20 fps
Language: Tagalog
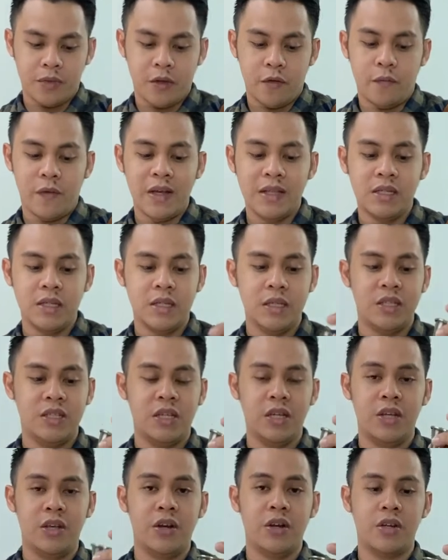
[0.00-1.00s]
fancy
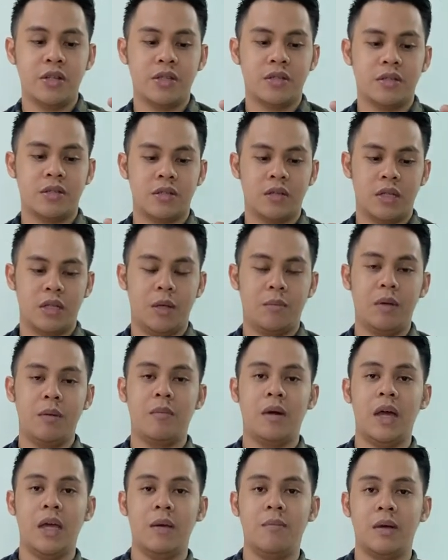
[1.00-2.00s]
jiggers na may
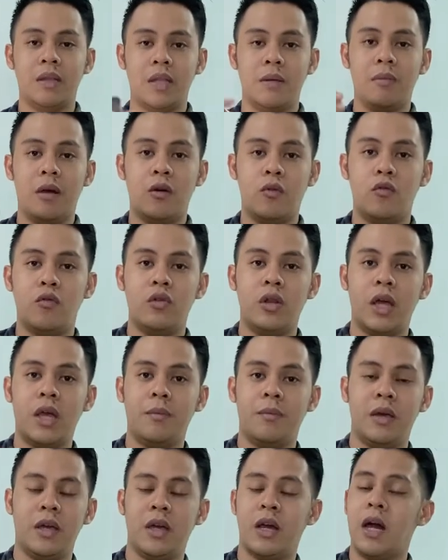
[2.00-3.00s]
mga iba't ibang kulay.
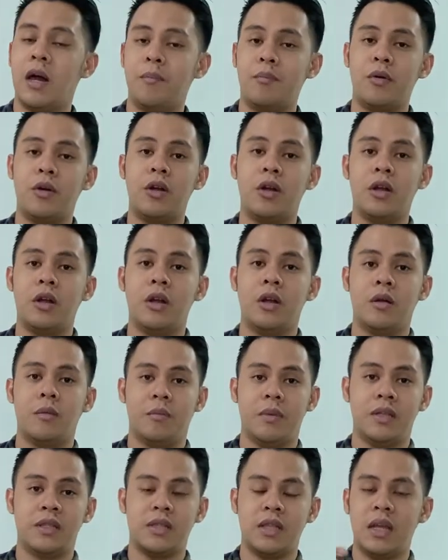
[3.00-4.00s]
May copper,
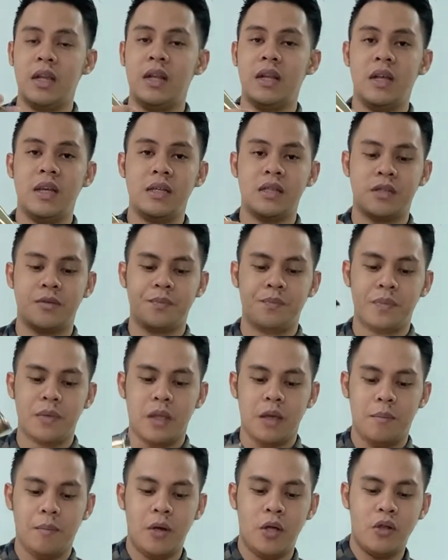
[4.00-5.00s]
may stainless,
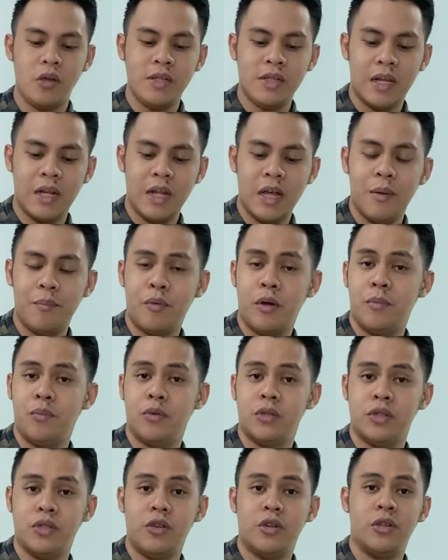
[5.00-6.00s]
pero isa lang ang
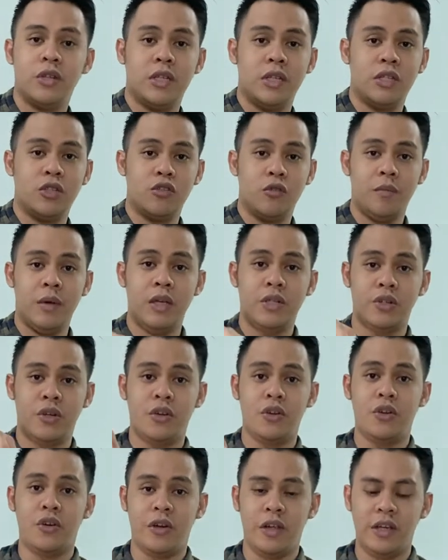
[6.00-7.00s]
purpose nun is to
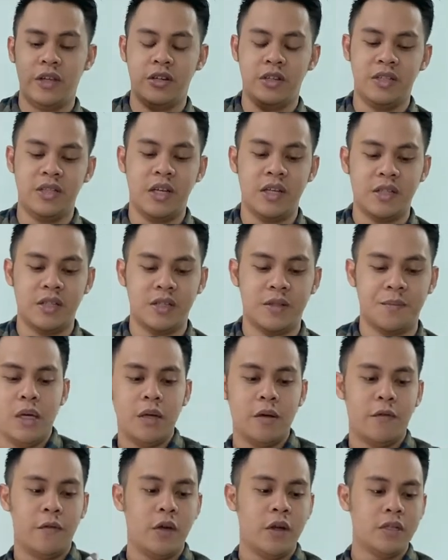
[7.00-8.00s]
measure your ingredients.
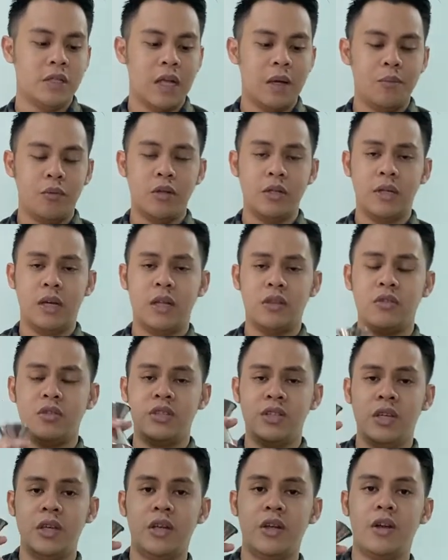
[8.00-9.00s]
For example, yung ganitong
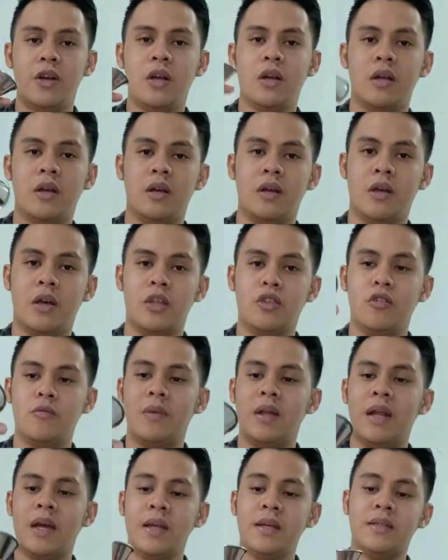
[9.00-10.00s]
jigger, itong
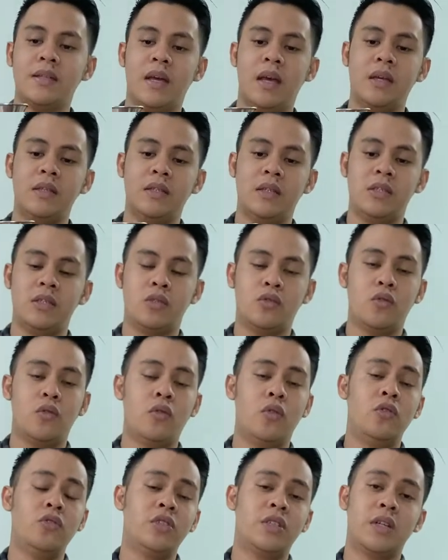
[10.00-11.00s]
malaking size is 2
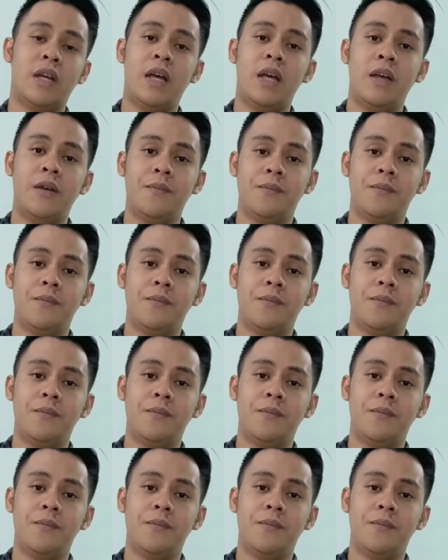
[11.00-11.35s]
ounce siya